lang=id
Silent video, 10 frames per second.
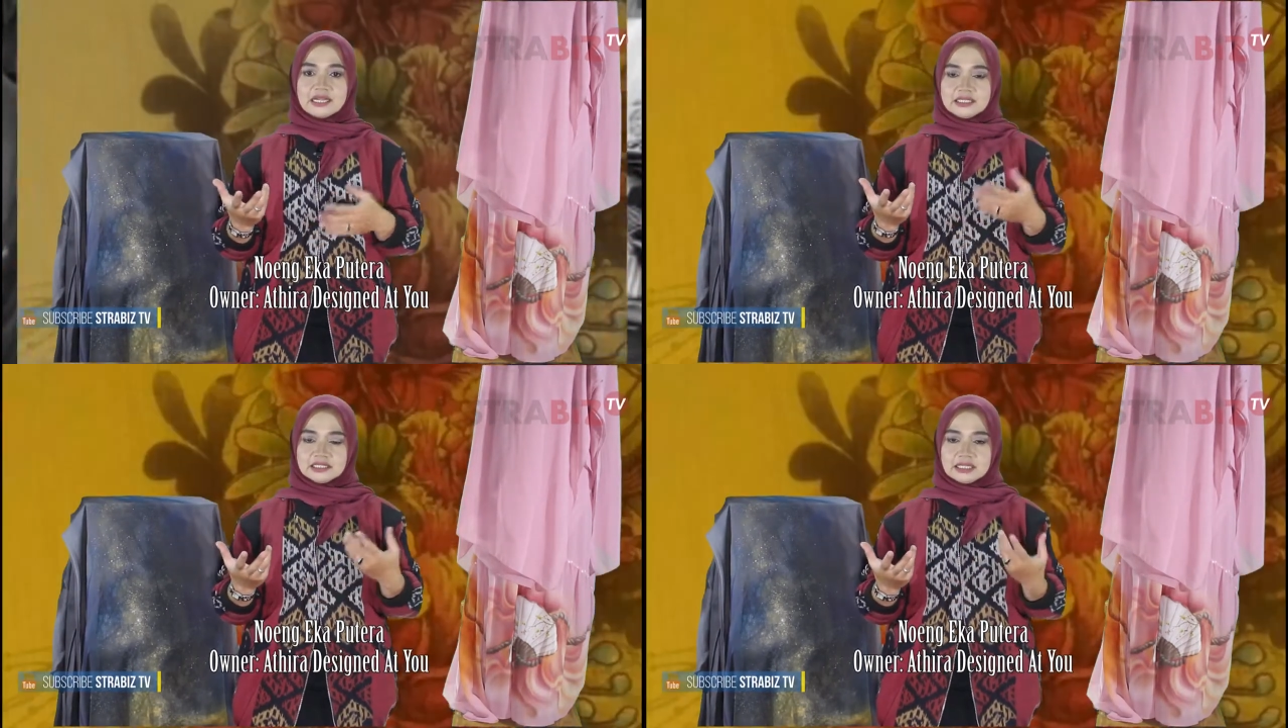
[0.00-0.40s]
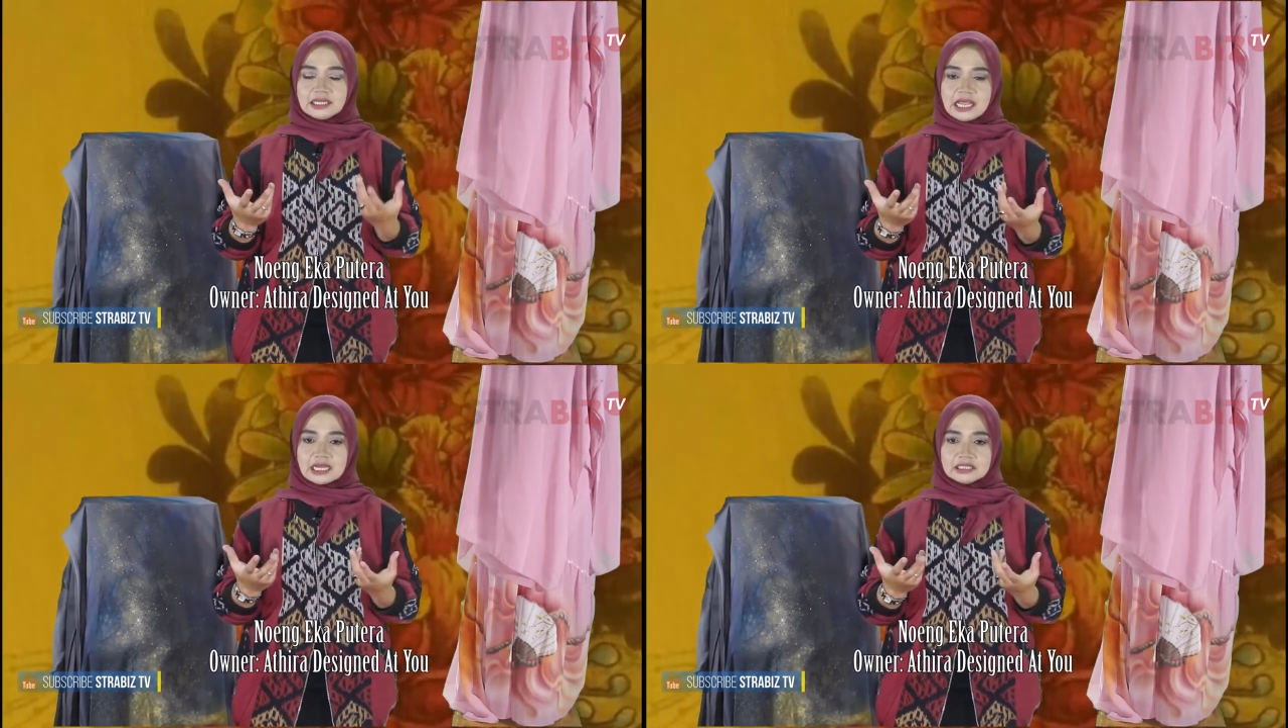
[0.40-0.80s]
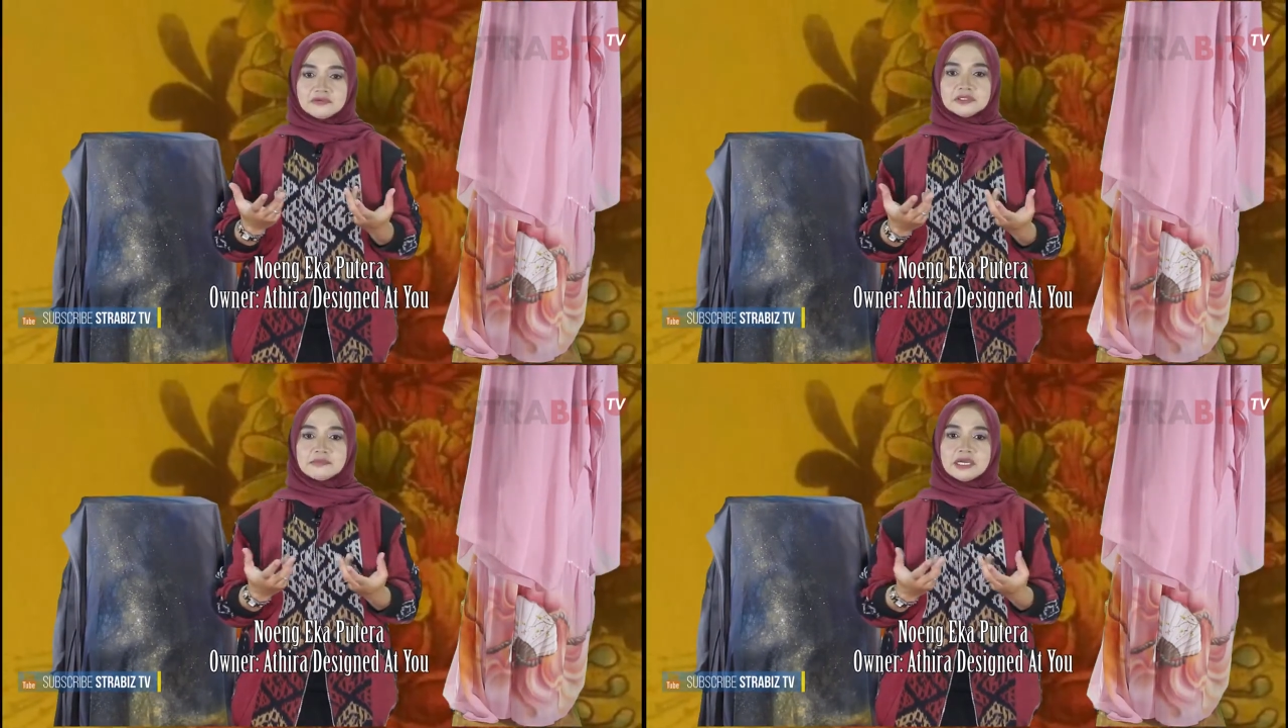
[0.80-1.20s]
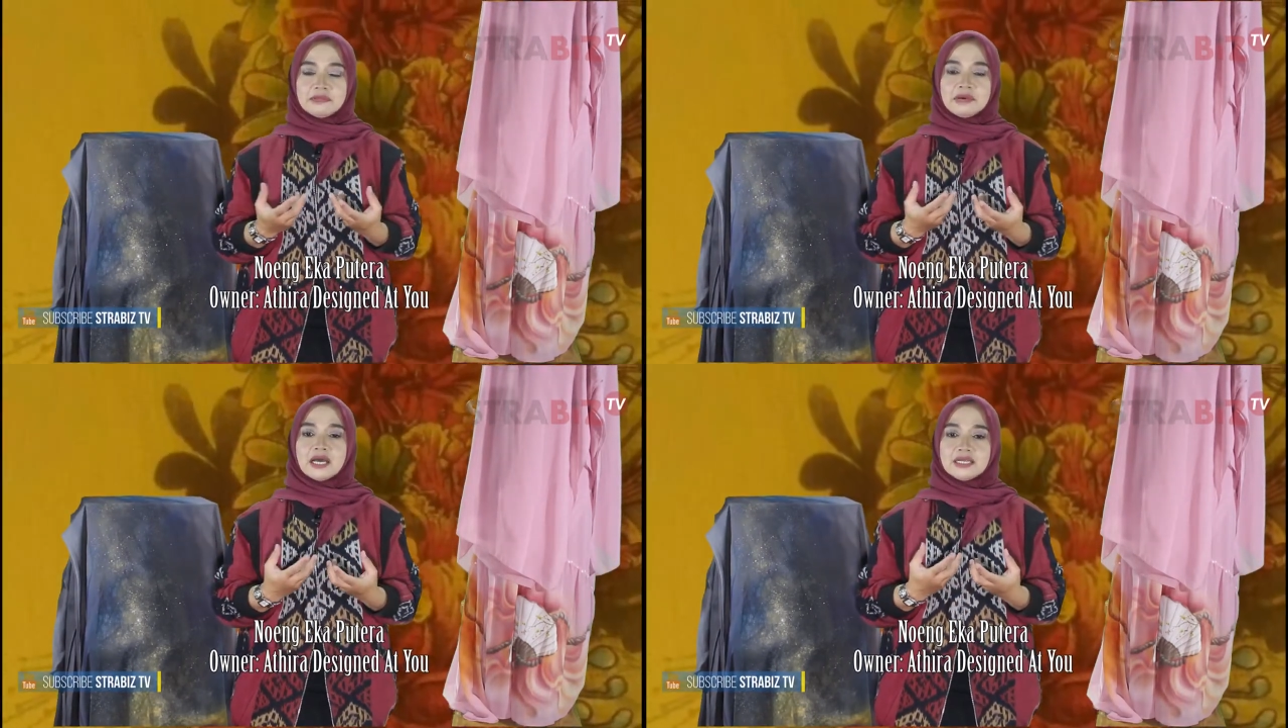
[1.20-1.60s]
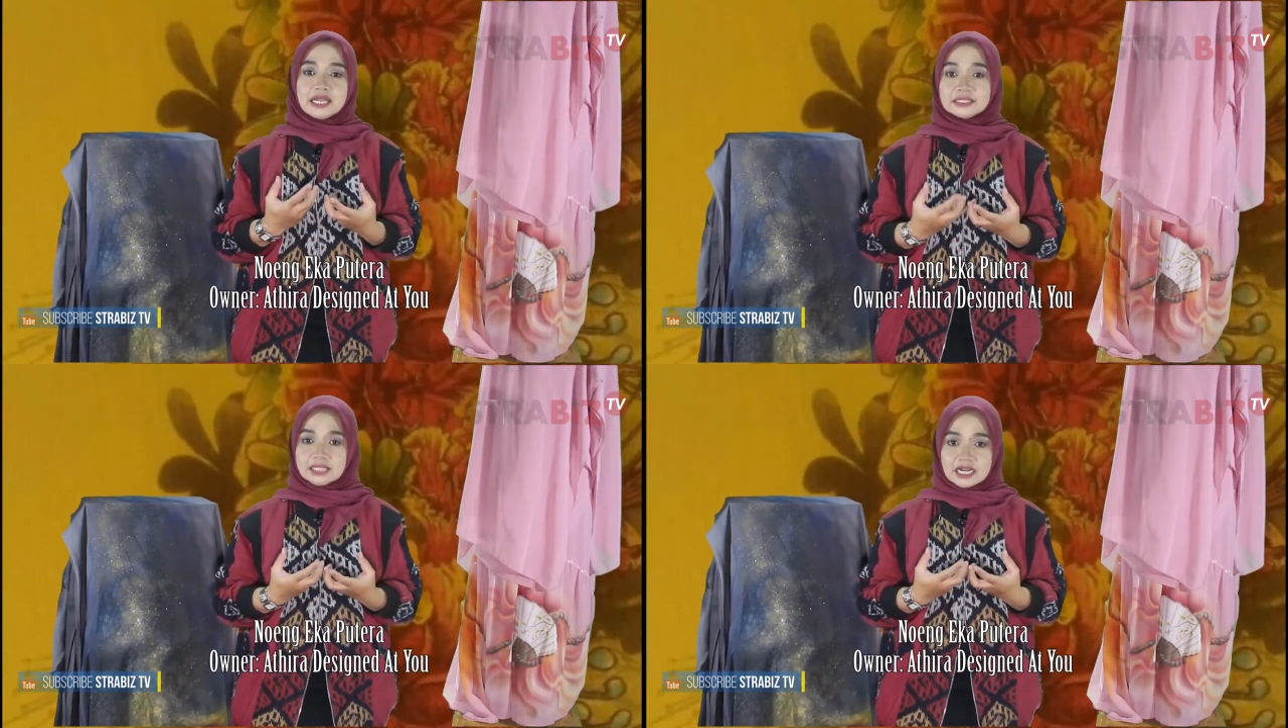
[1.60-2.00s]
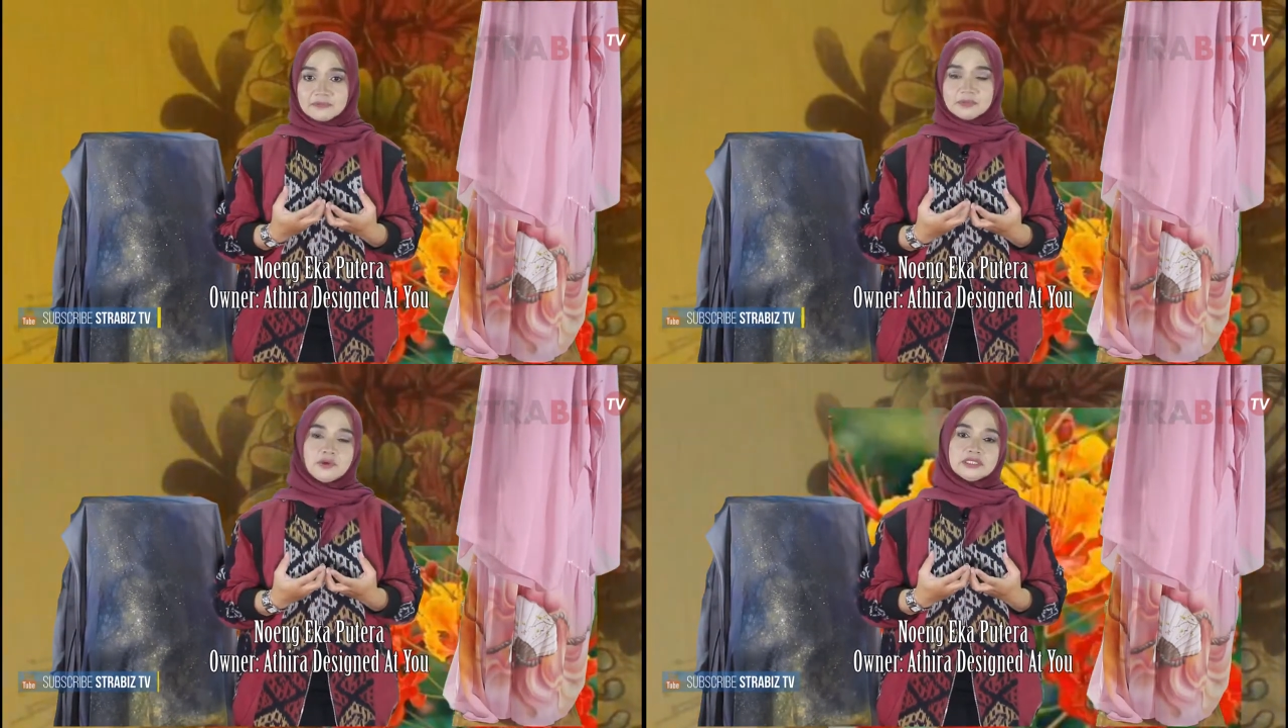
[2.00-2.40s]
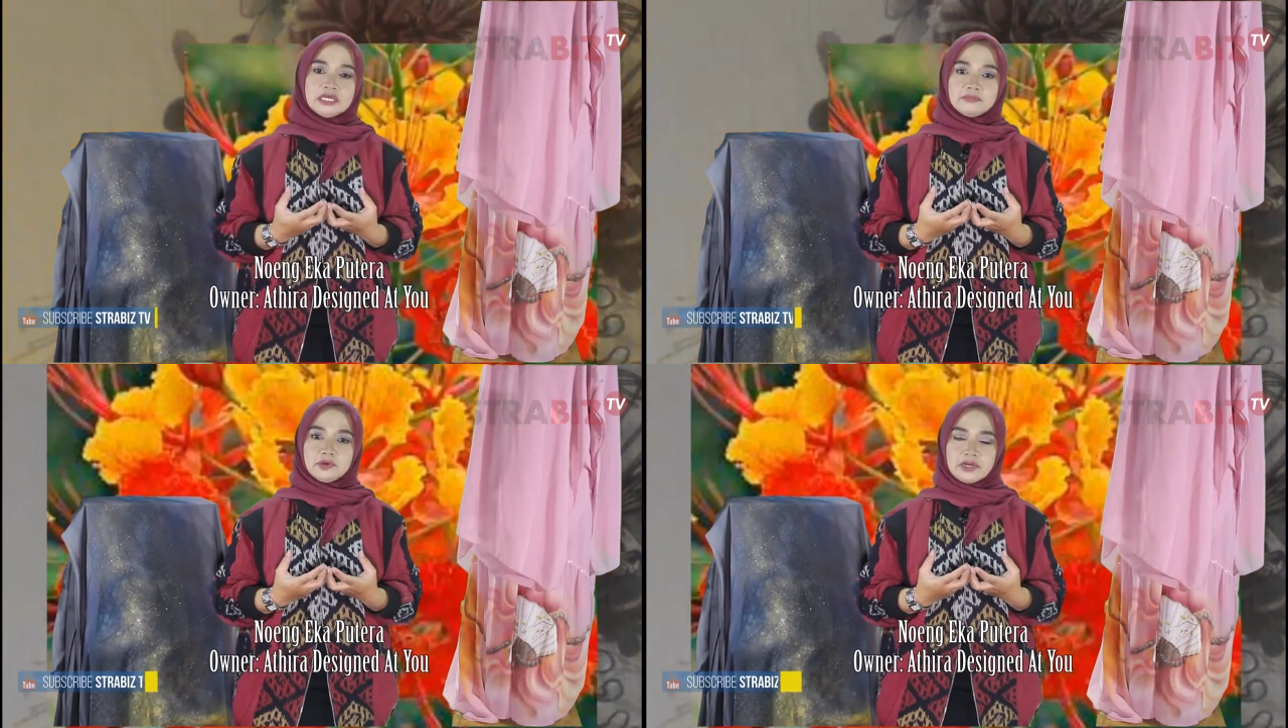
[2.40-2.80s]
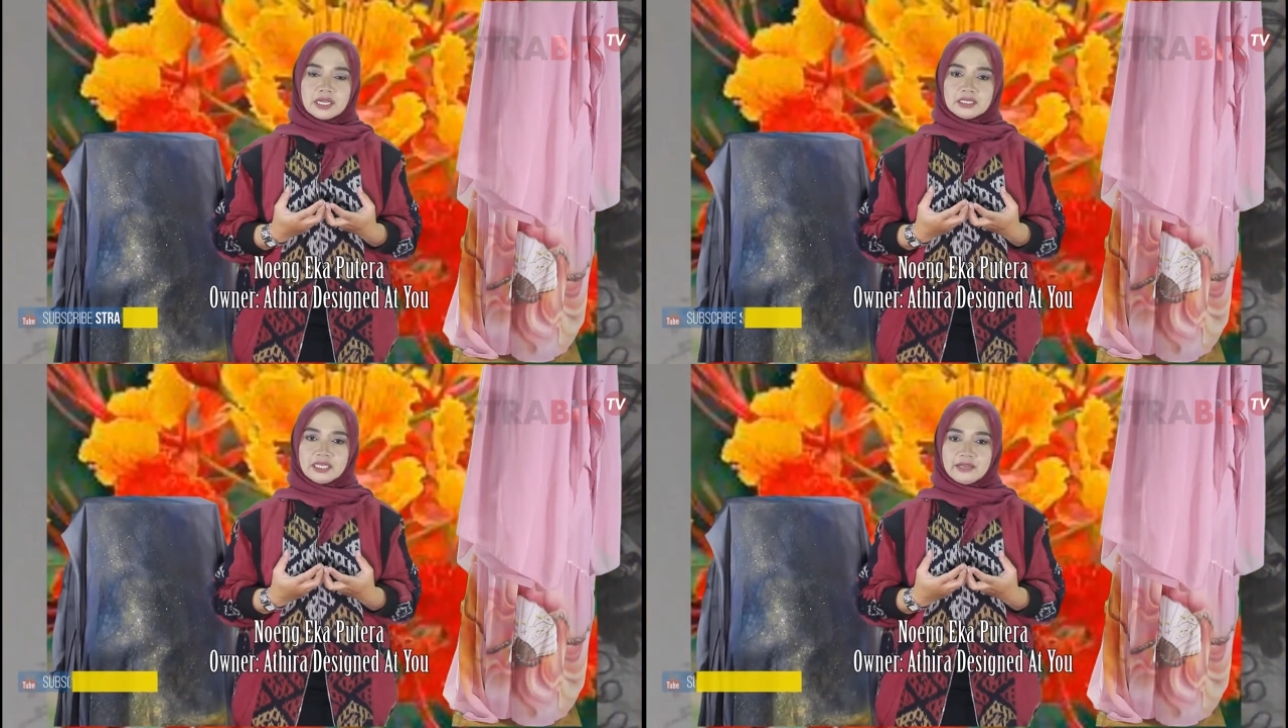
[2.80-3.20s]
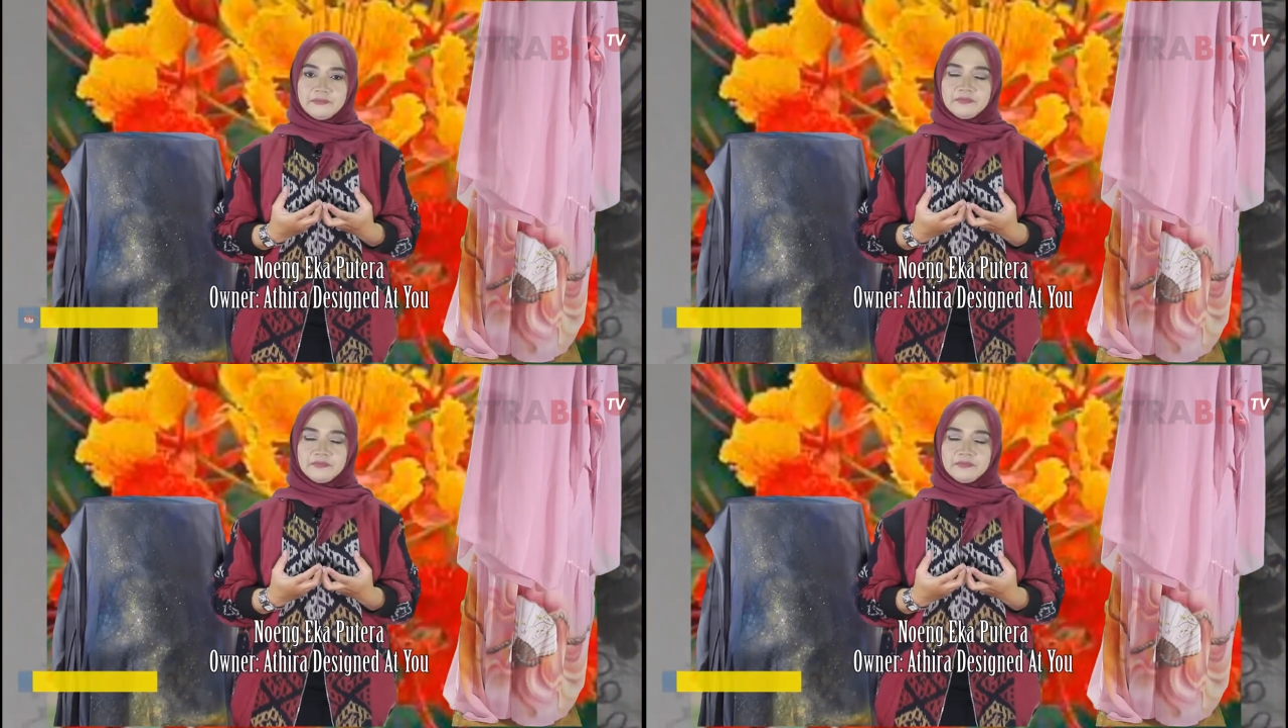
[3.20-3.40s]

dan cat reaktif sebagai bahan dasar pembuatan produknya.